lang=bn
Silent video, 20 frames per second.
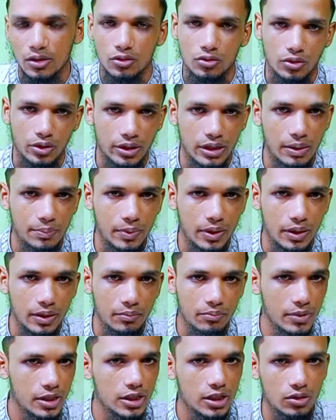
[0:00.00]
তো এটা আপনি
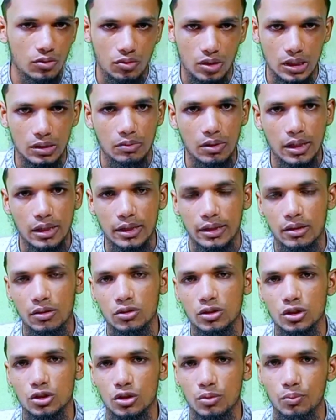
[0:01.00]
বিচ্ছেদ করতে পারেন এটা
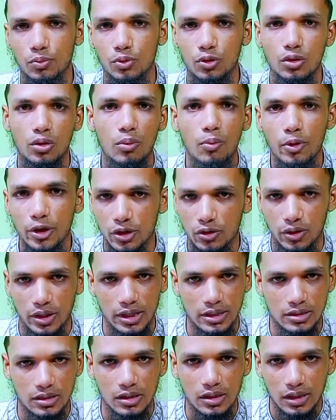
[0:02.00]
হচ্ছে সম্পূর্ণ অবৈধ
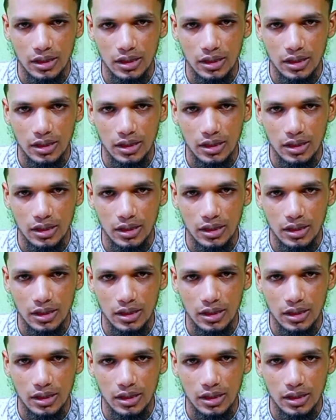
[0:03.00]
কাজ